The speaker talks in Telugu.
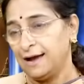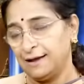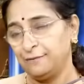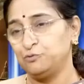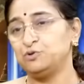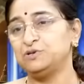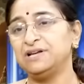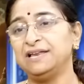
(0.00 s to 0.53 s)
ఆ
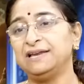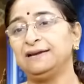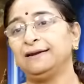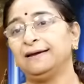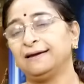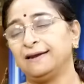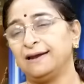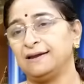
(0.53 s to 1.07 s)
ఉజ్జయిని
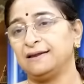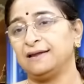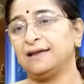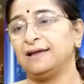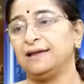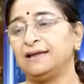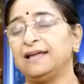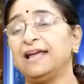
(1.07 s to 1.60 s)

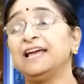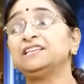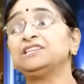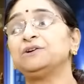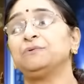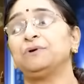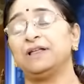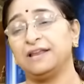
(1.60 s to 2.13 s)
నగరానికి
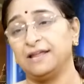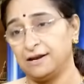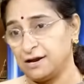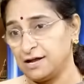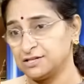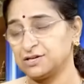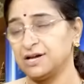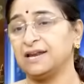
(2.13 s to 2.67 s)
కేశవుడు అనే
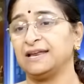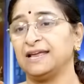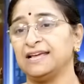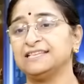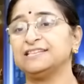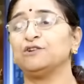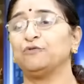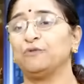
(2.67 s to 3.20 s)
రాజుగారు
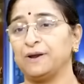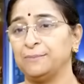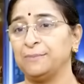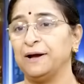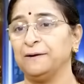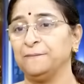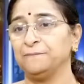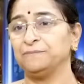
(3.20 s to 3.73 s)
కేశవ వర్మ
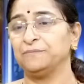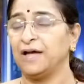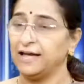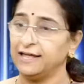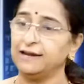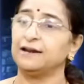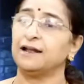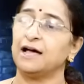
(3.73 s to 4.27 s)

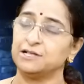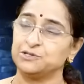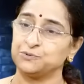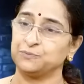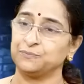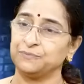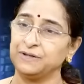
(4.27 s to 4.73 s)
ఆయన రాజు